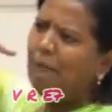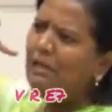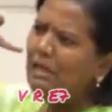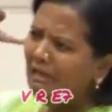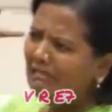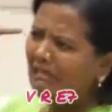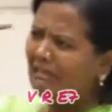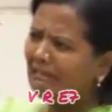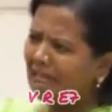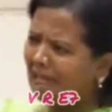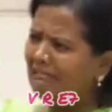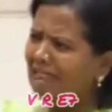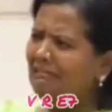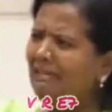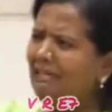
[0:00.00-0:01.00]
அப்படியே அந்த
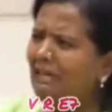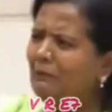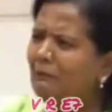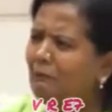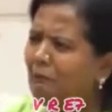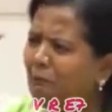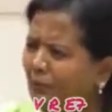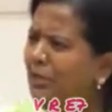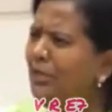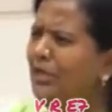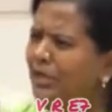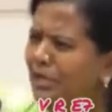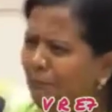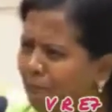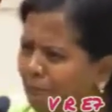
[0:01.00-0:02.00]
கத்திய
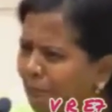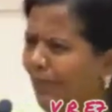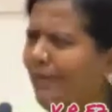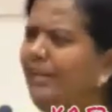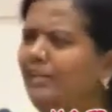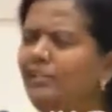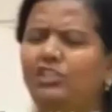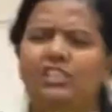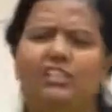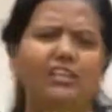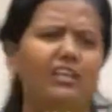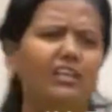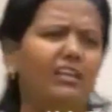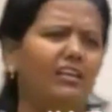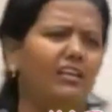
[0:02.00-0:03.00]
பின்னி
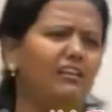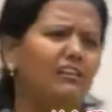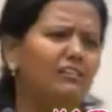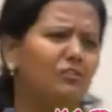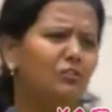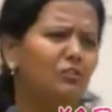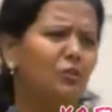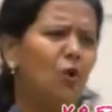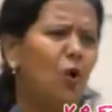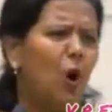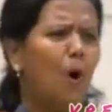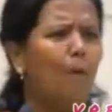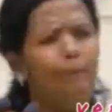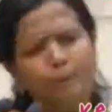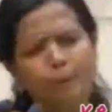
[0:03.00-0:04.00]
பெனஞ்சி
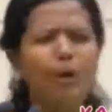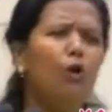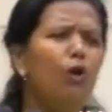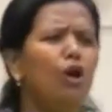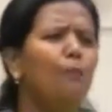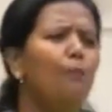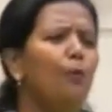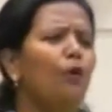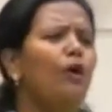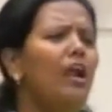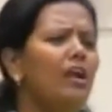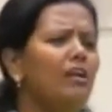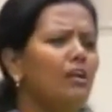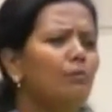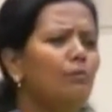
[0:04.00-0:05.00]
அப்படி ஒரு
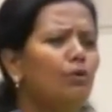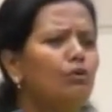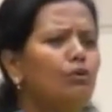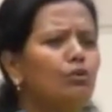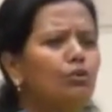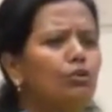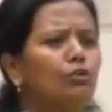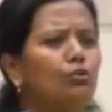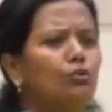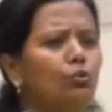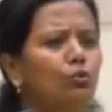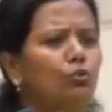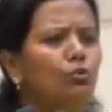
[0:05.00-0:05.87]
போராட்டம் போட்டு